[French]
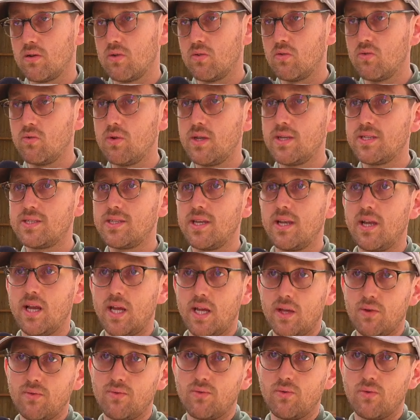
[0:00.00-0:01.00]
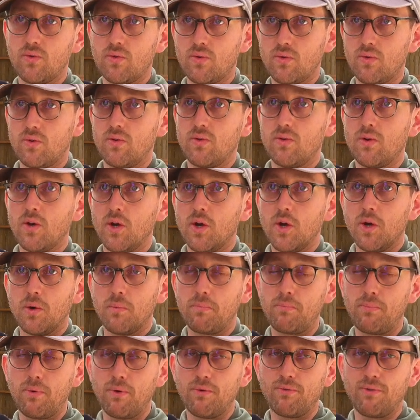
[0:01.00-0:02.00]
où les élèves
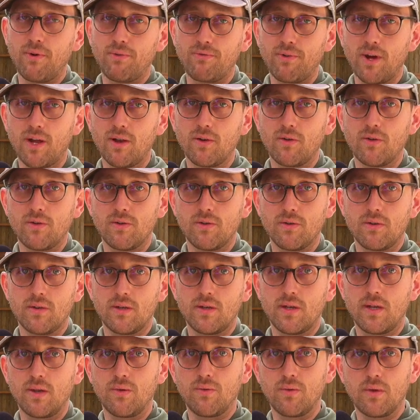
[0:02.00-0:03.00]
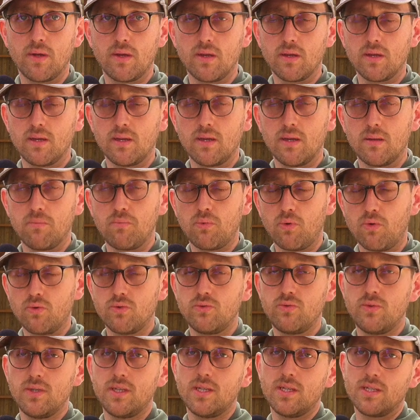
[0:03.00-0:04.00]
peuvent avoir des,
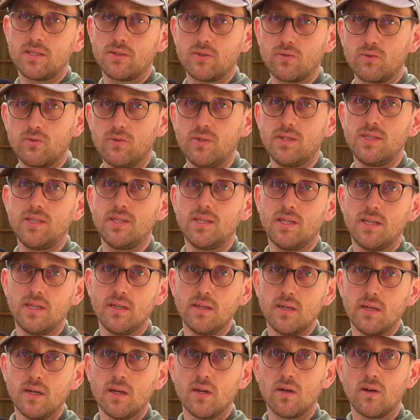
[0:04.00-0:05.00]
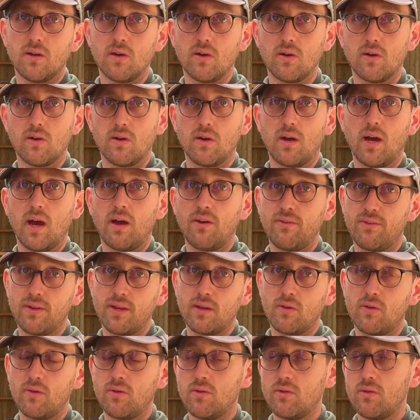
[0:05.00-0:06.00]
produits qui sont cuisinés
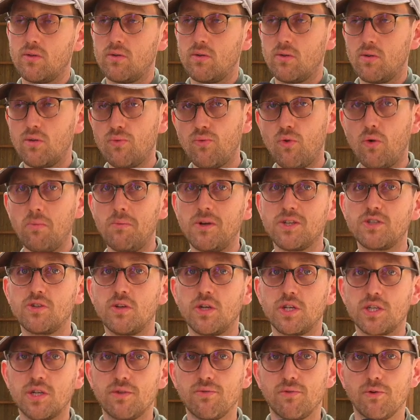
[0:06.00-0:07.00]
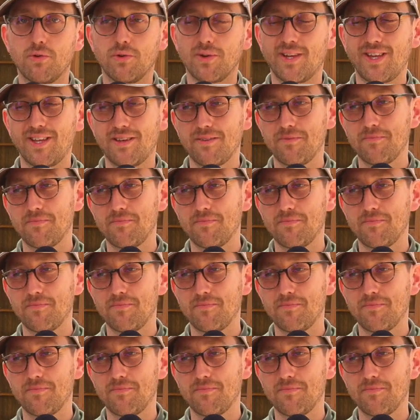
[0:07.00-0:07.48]
avec le fromage de la chèvrerie.